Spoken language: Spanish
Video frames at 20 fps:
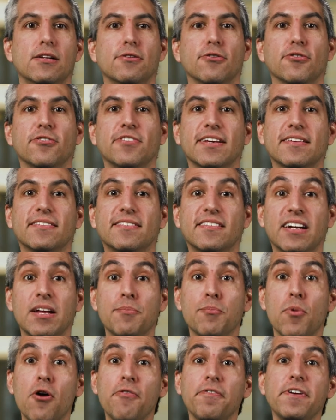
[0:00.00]
Los
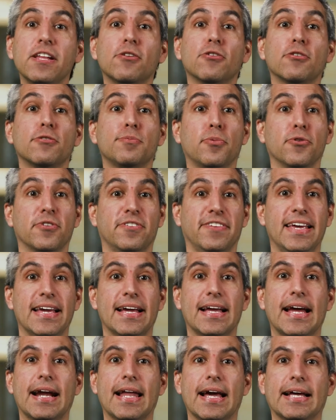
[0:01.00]
extremófilos
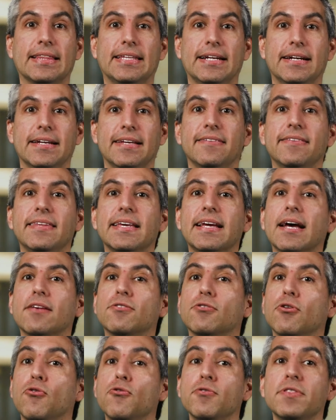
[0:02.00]
poseen
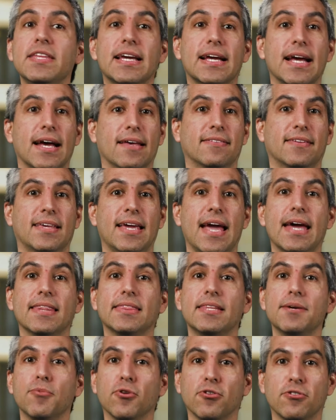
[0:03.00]
características únicas que
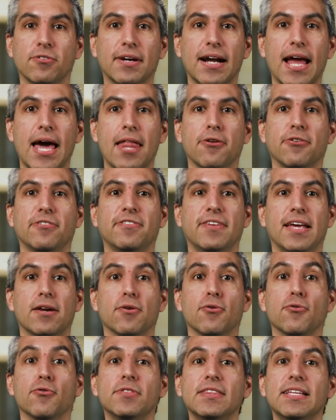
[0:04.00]
han demostrado
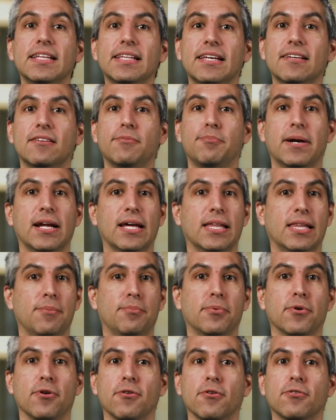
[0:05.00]
ser útiles para
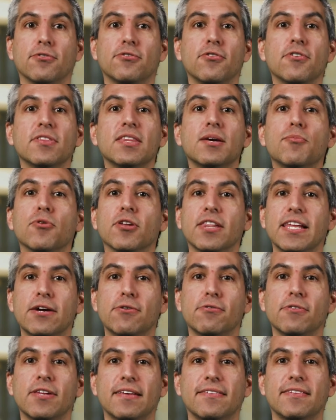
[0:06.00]
la producción de
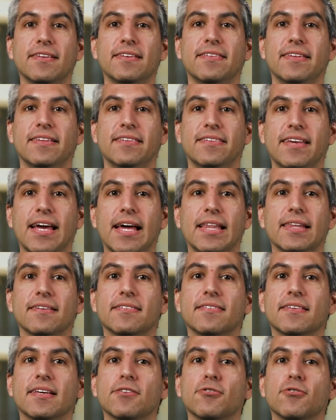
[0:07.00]
moléculas
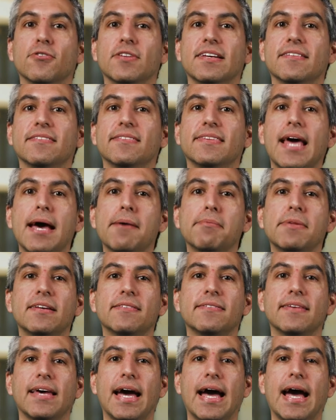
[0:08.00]
esenciales que son
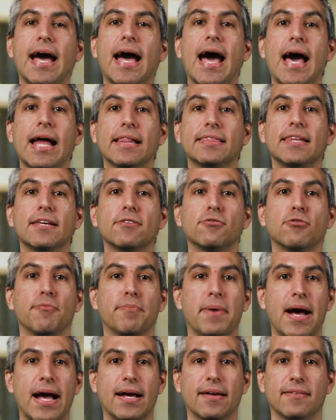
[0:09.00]
estables a altas o
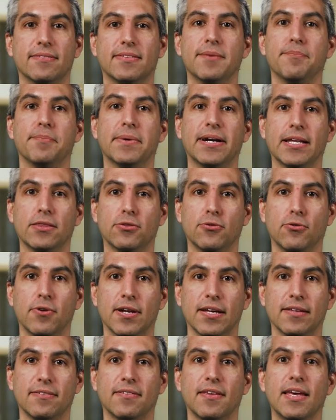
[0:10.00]
bajas
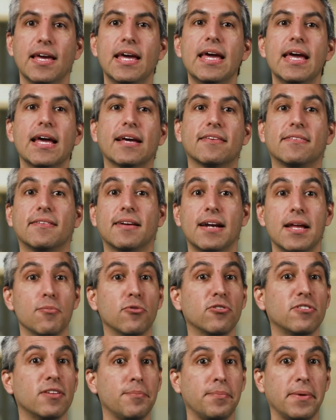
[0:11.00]
temperaturas,
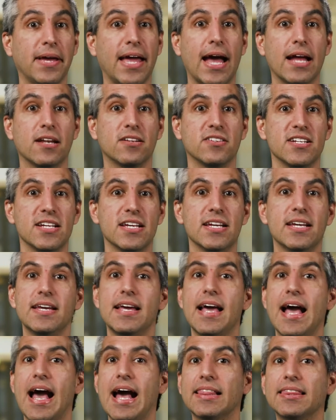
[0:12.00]
extremos de pH,
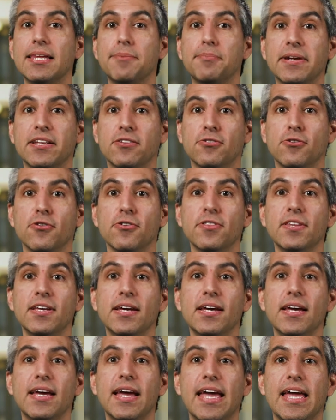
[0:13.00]
alta presión
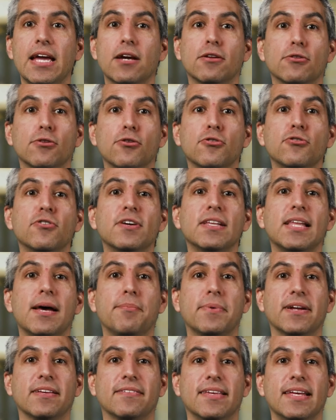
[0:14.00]
e incluso en
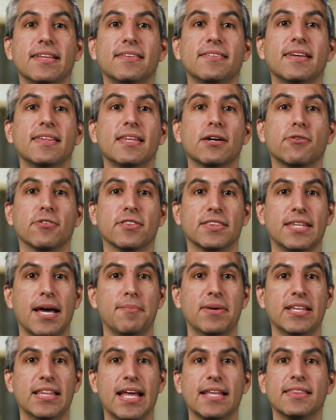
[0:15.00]
la presencia de
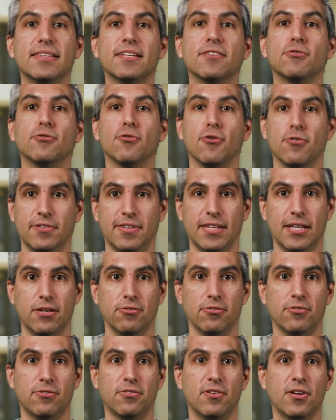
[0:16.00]
contaminantes
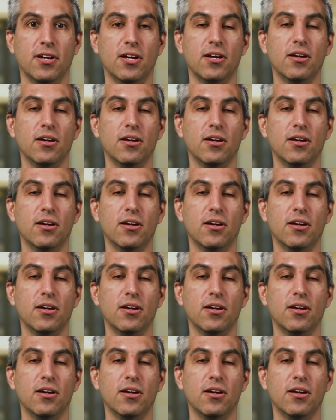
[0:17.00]
tóxicos.